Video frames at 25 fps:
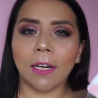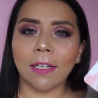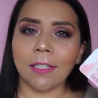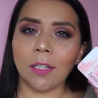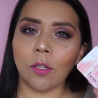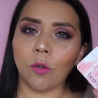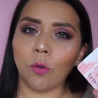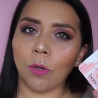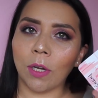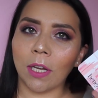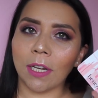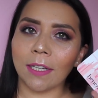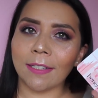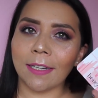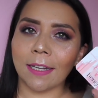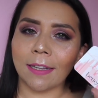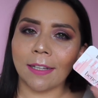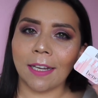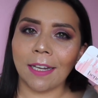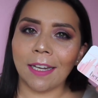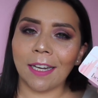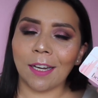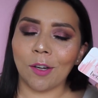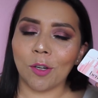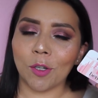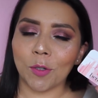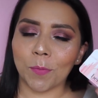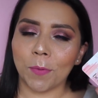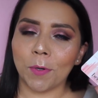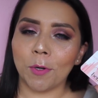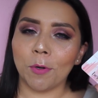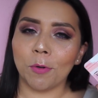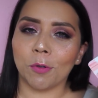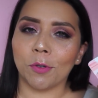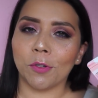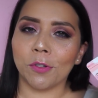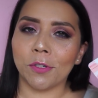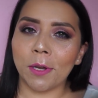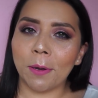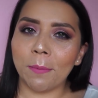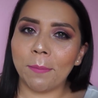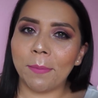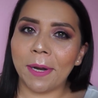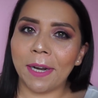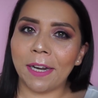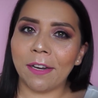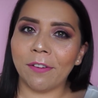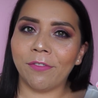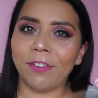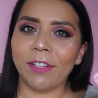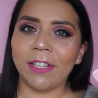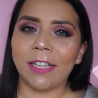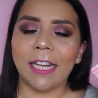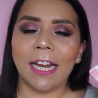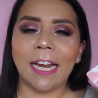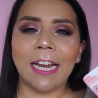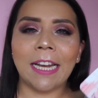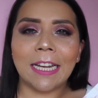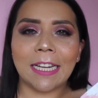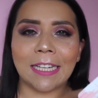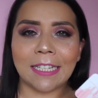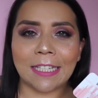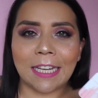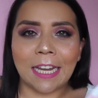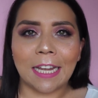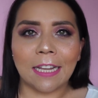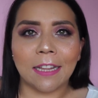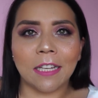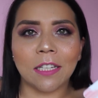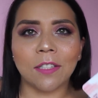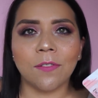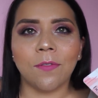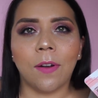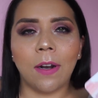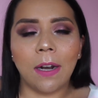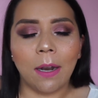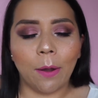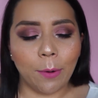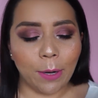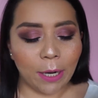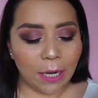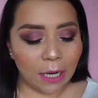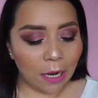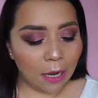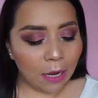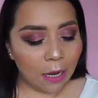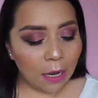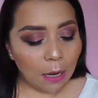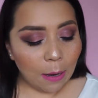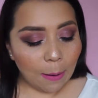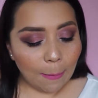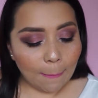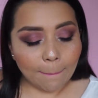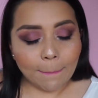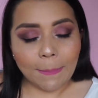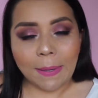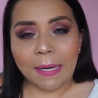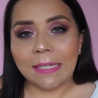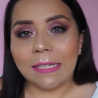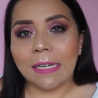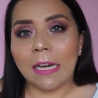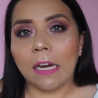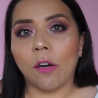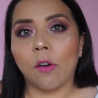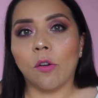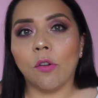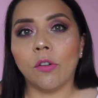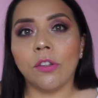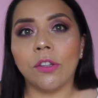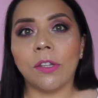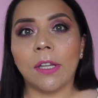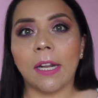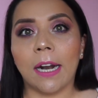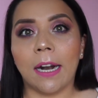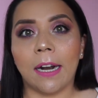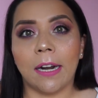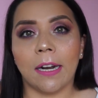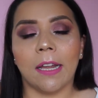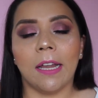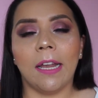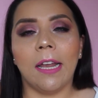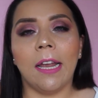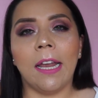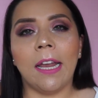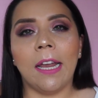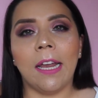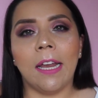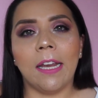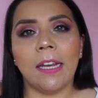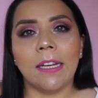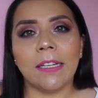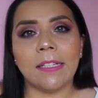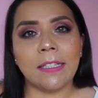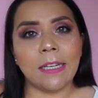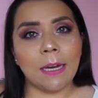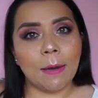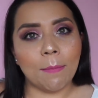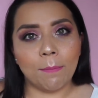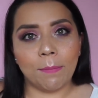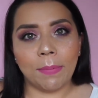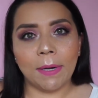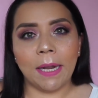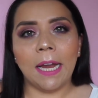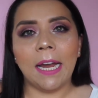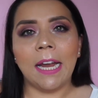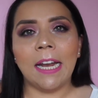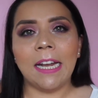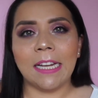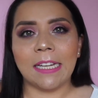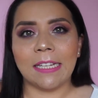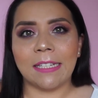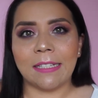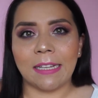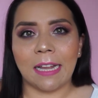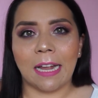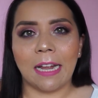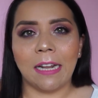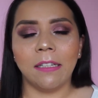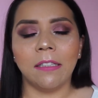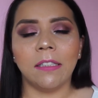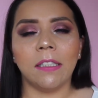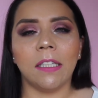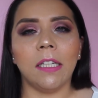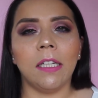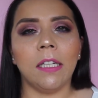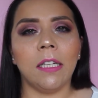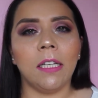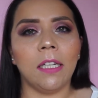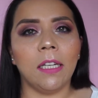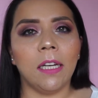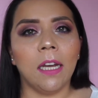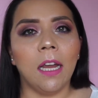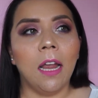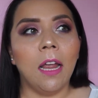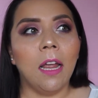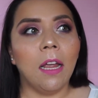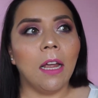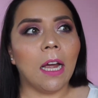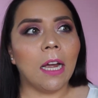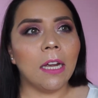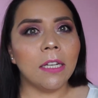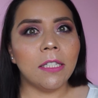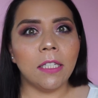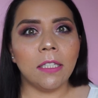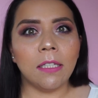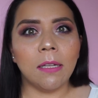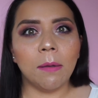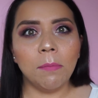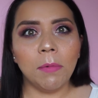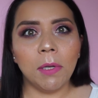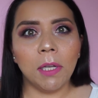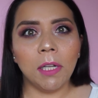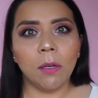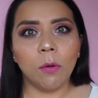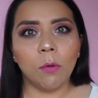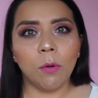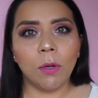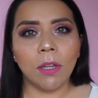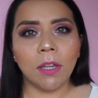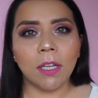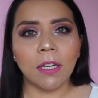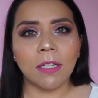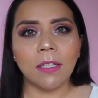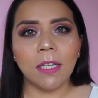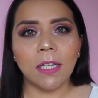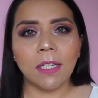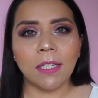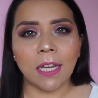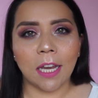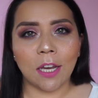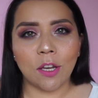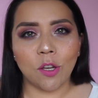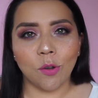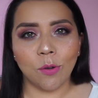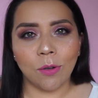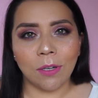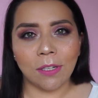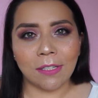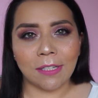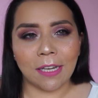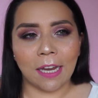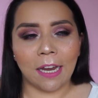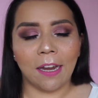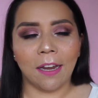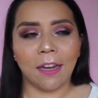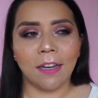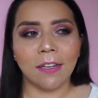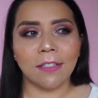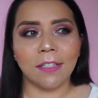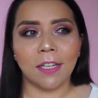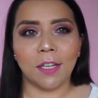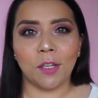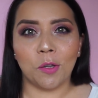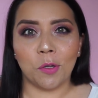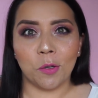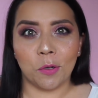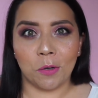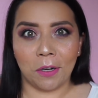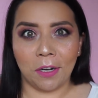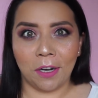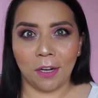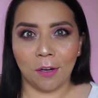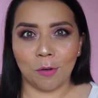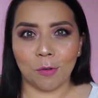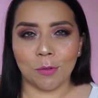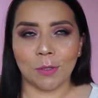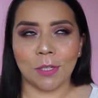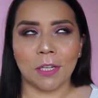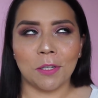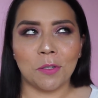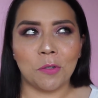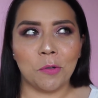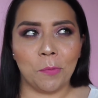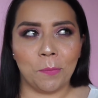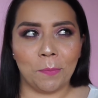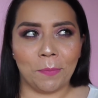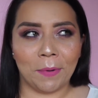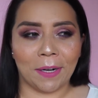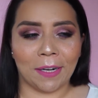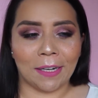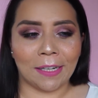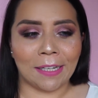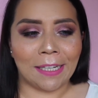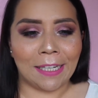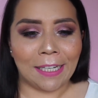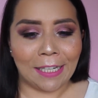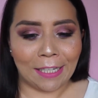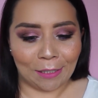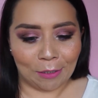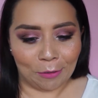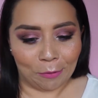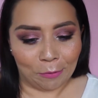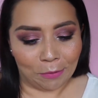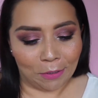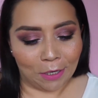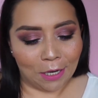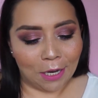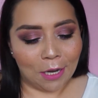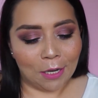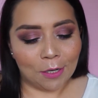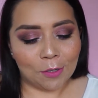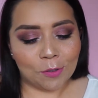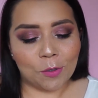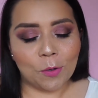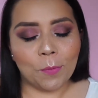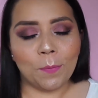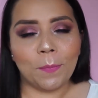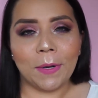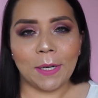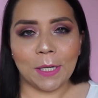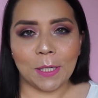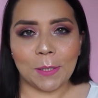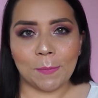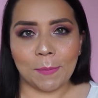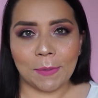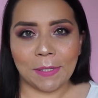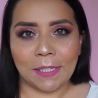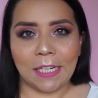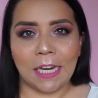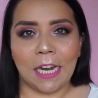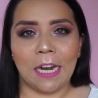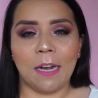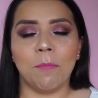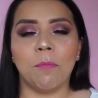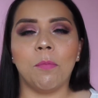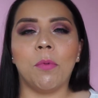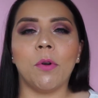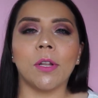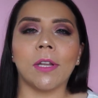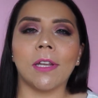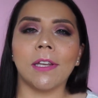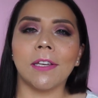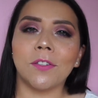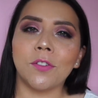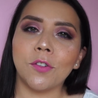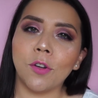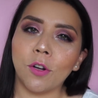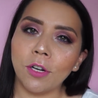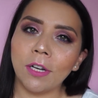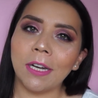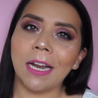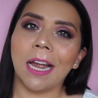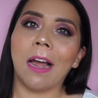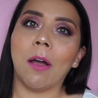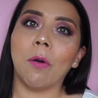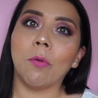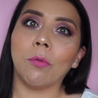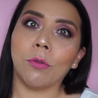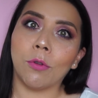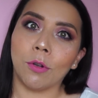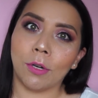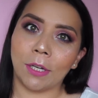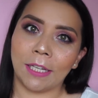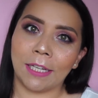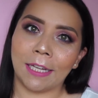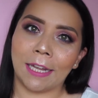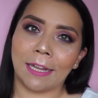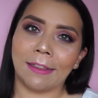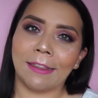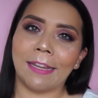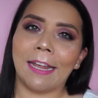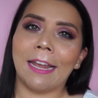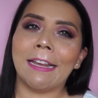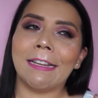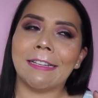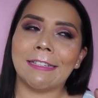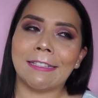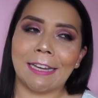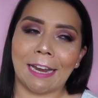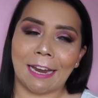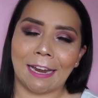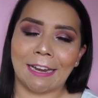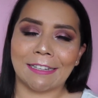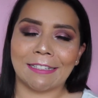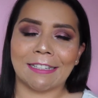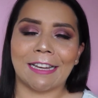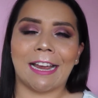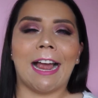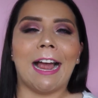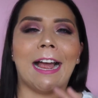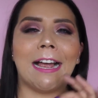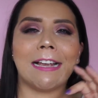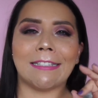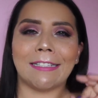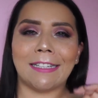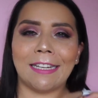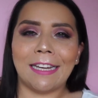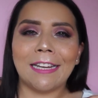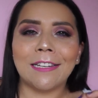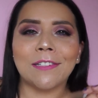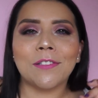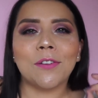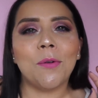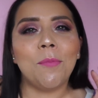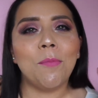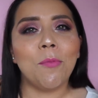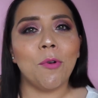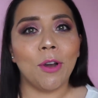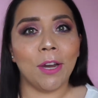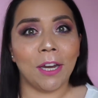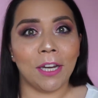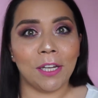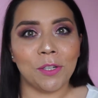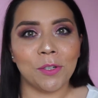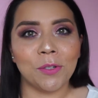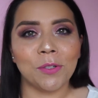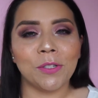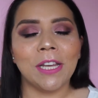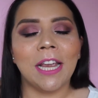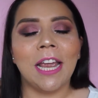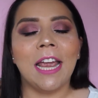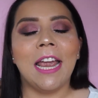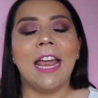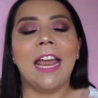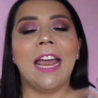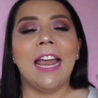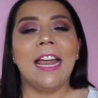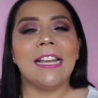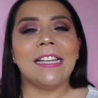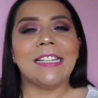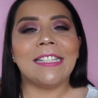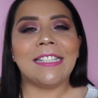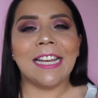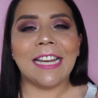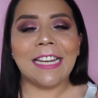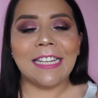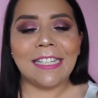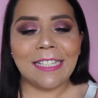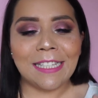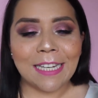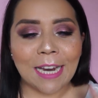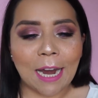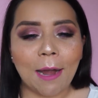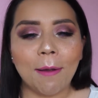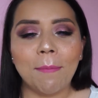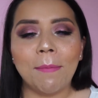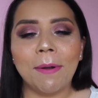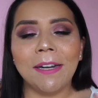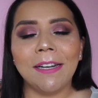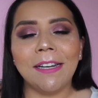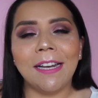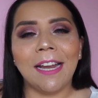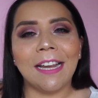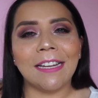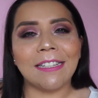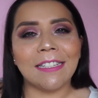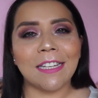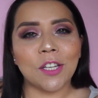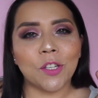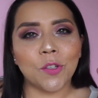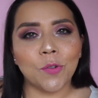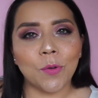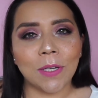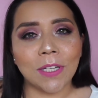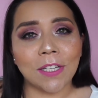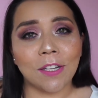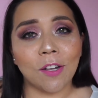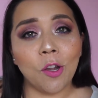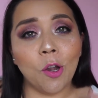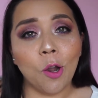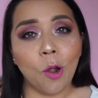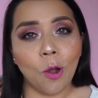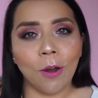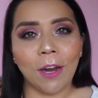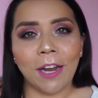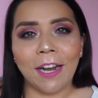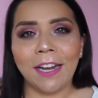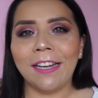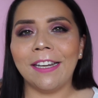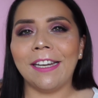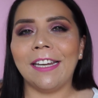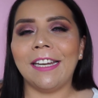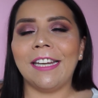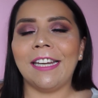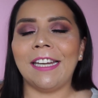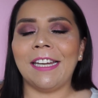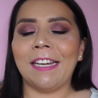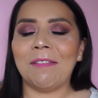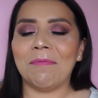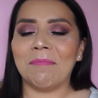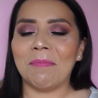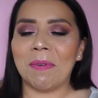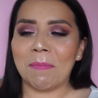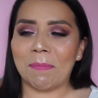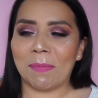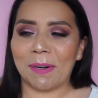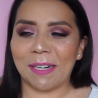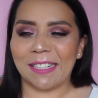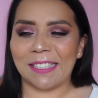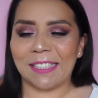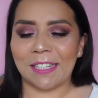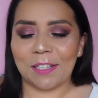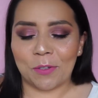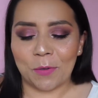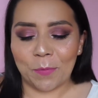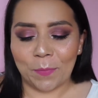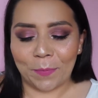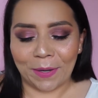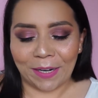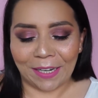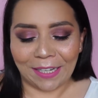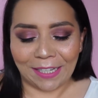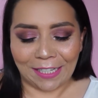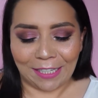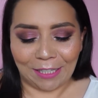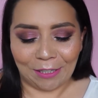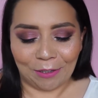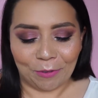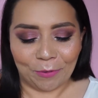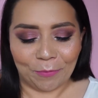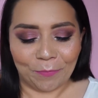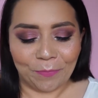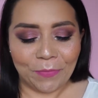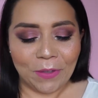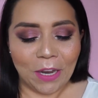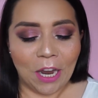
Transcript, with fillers: que si tú quieres adquirir los productos de Benefit en las tiendas Falabella, vas a encontrar eh, siempre el stand y allí también encuentras diseño de cejas y todas las cosas súper lindo, súper especial, porque son autoridad en cejas. Así es como ellos se llaman, ese es su eslogan y me parece súper lindo.